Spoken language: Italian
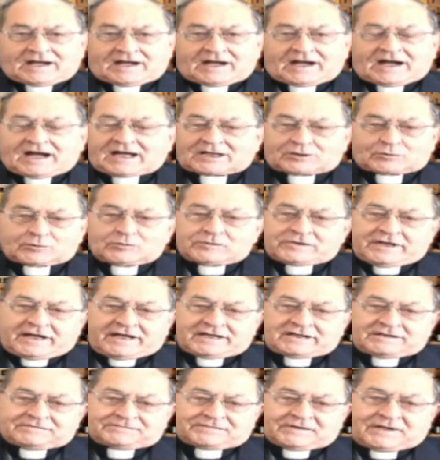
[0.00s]
Alcuni
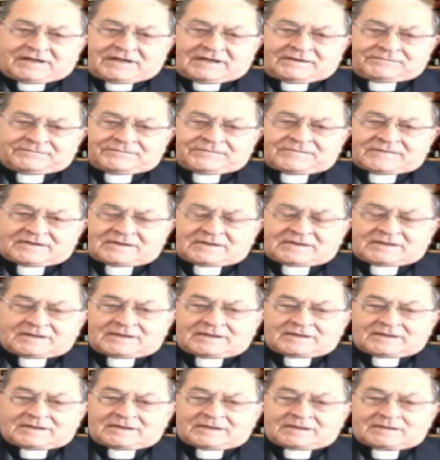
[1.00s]
anni fa,
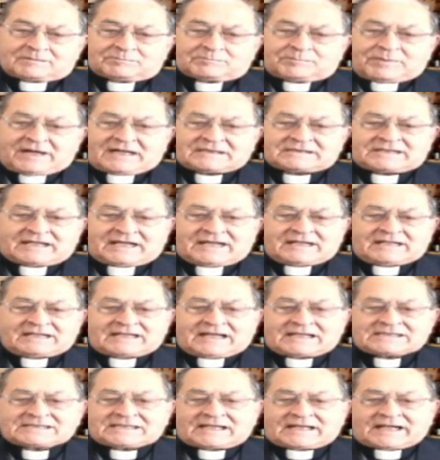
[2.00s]
padre
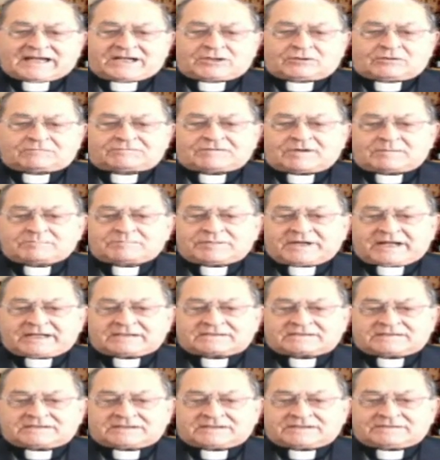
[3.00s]
Nazareno
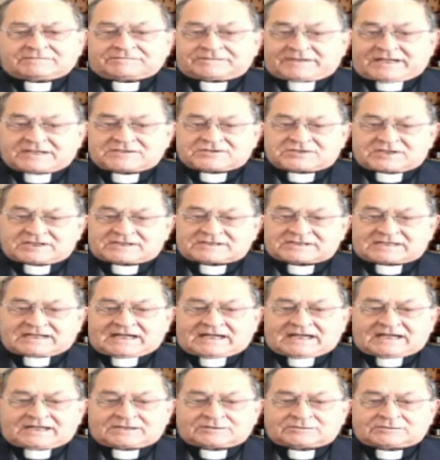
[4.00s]
Fabretti,
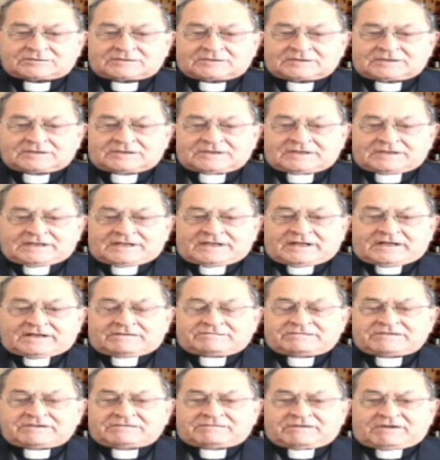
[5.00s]
francescano,
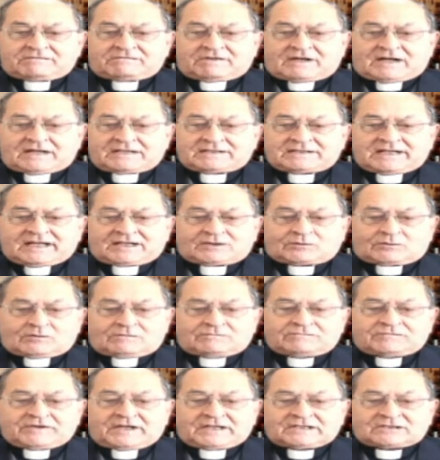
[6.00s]
viveva nel
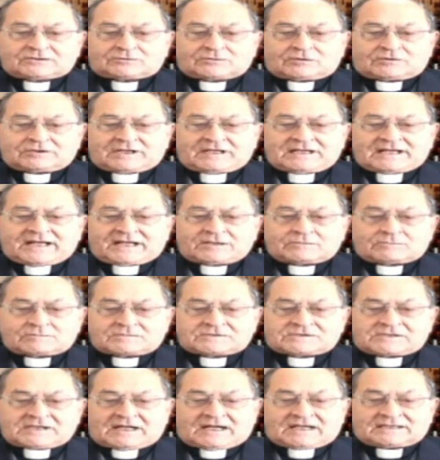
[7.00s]
convento
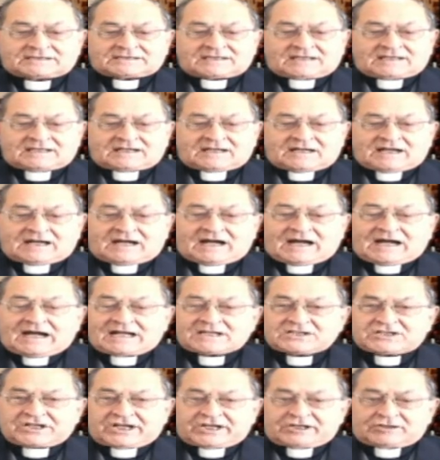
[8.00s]
dell'Annunziata
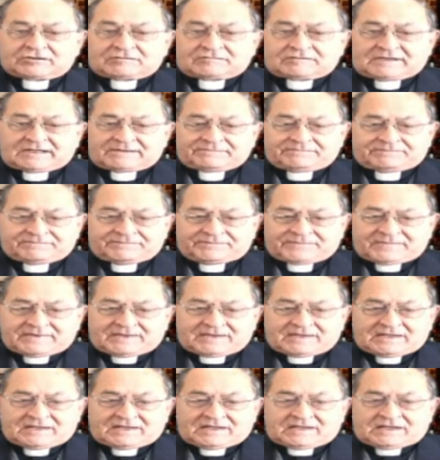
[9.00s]
a Genova
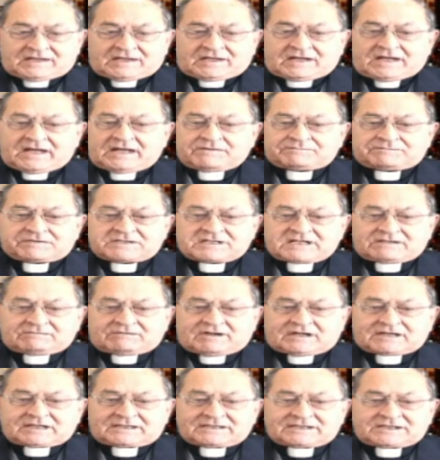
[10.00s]
e
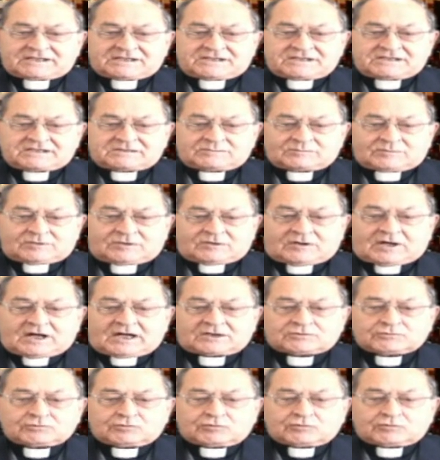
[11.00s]
faceva catechismo
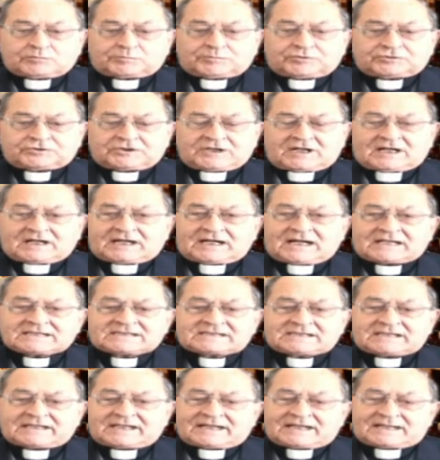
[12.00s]
ad un gruppo di
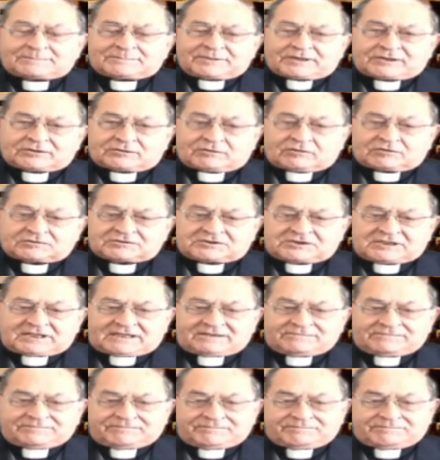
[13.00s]
ragazzi della parrocchia.